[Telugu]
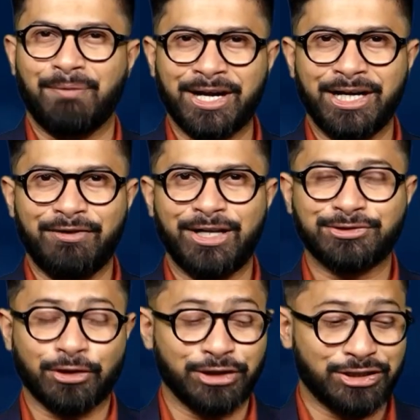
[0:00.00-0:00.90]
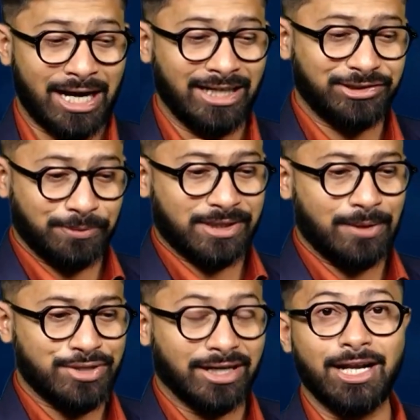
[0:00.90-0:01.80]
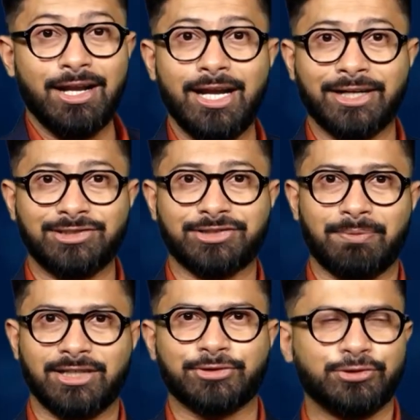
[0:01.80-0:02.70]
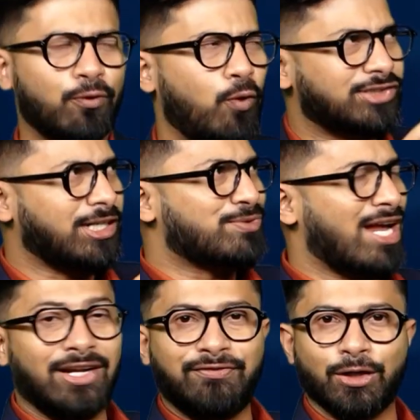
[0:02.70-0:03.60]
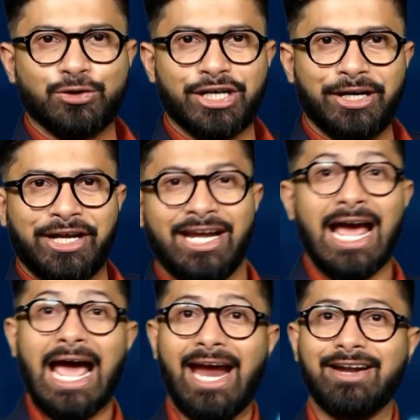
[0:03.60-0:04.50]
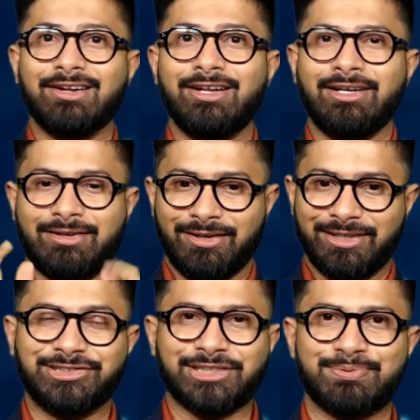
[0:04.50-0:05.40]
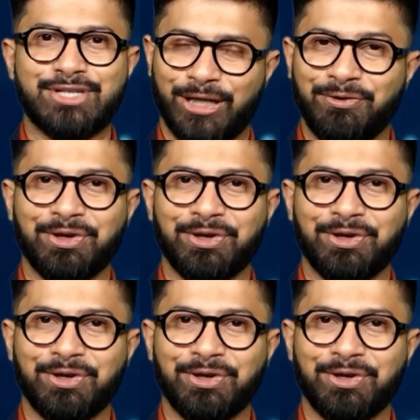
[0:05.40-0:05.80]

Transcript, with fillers: మరిన్ని వీడియోస్ కోసం ఛానల్ సబ్స్క్రైబ్ చేయండి లేటెస్ట్ అప్డేట్స్ కోసం వాట్సాప్ ఛానల్ని ఫాలో చేయండి అండ్ లింక్ డిస్క్రిప్షన్లో